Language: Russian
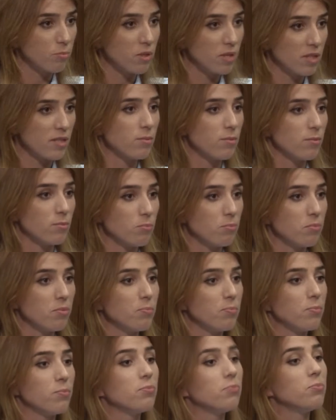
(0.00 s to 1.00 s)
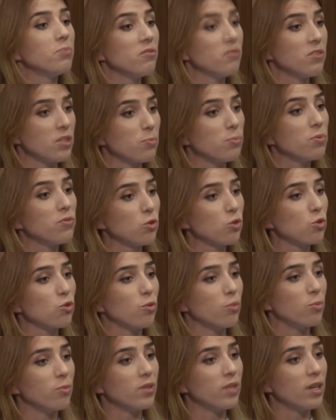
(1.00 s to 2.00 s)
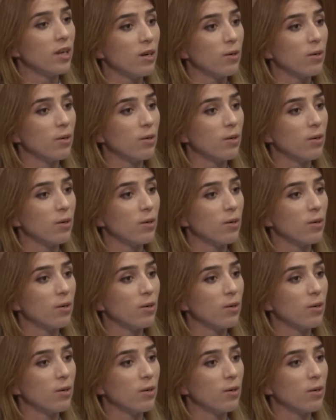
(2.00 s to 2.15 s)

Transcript: певец, да, он, да, он, певцом.